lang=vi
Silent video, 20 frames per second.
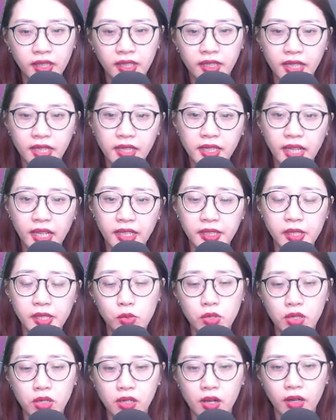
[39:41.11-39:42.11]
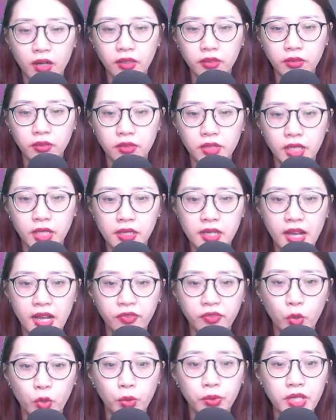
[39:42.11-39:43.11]
Cái này đâu có khó Chỉ là
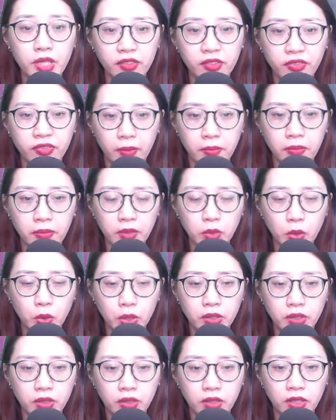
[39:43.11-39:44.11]
phù nhất phẩm mà thôi